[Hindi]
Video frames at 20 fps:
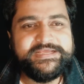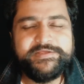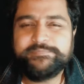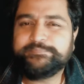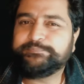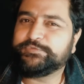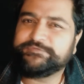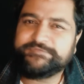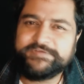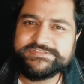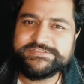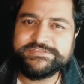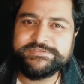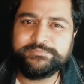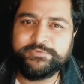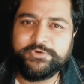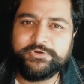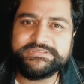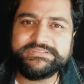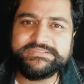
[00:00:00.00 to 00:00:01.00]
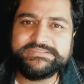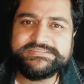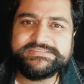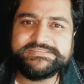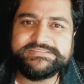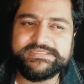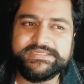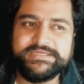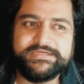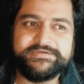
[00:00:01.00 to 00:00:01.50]
ये प्रोफेशनल
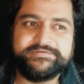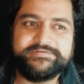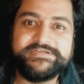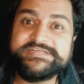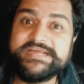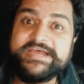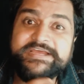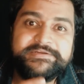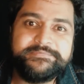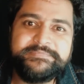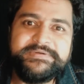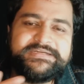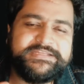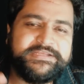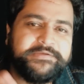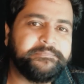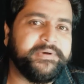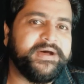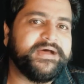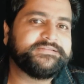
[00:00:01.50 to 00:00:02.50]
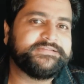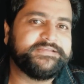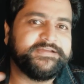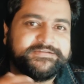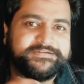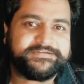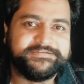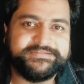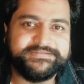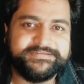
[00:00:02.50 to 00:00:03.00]
मॉडल्स रिटायरमेंट के
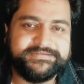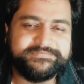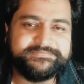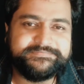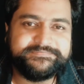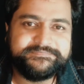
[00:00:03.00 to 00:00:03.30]
बाद क्या करते